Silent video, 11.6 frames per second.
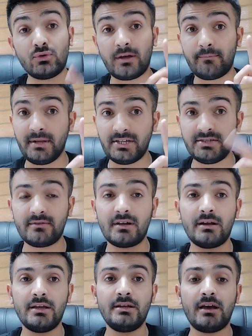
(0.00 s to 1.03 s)
Buna birinci
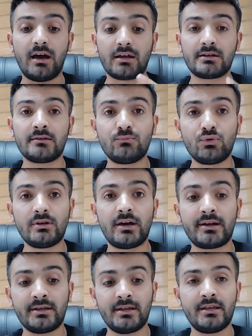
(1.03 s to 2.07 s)
sıradaydı. Artık
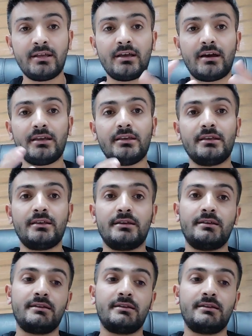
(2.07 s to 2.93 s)
bunlar e,